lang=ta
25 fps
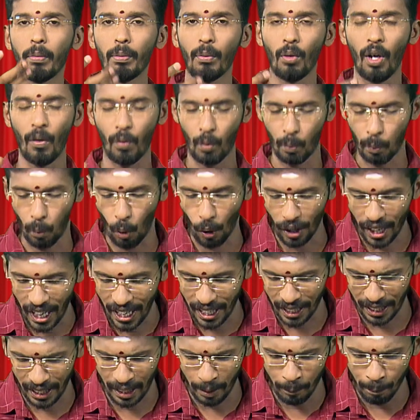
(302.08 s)
இப்போ அவர்
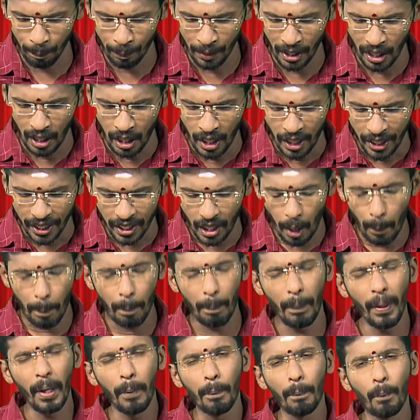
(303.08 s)
போகிறாரு
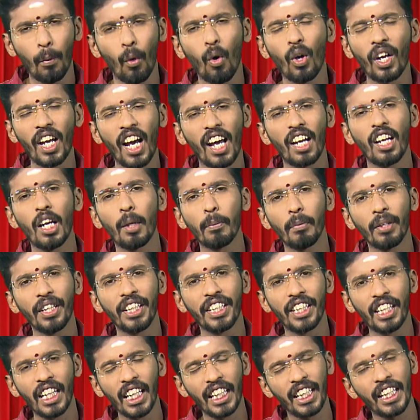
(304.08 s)
எப்படி போகிறார் என்பதை
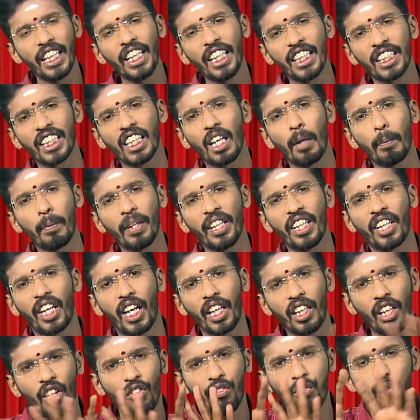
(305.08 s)
இலக்கியத்தில் அப்படியே
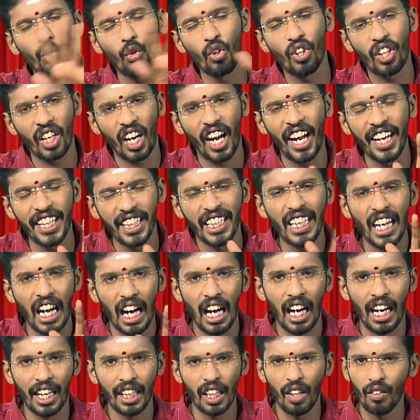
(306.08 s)
கலர்ஃபுல்
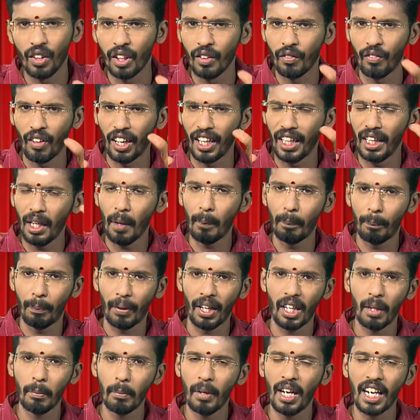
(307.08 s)
டிராயிங்காக அதாவது வண்ண
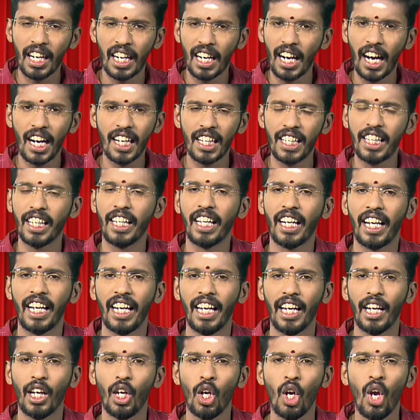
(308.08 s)
படமாக காட்டுகிற
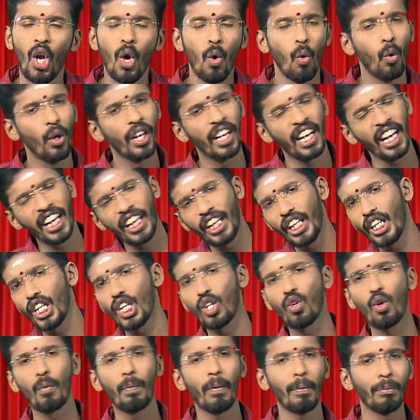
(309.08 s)
ஒரு இலக்கிய
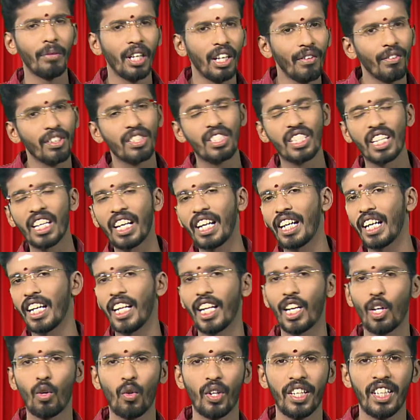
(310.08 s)
நுட்பம் தெய்வ
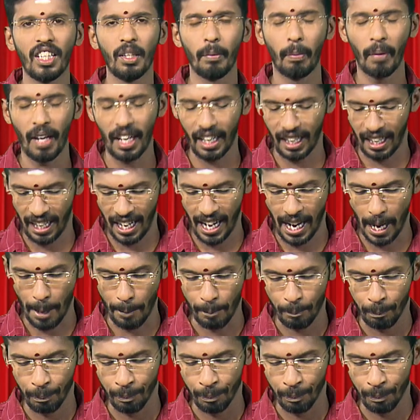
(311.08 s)
சேக்கலாருடையது பாருங்களேன்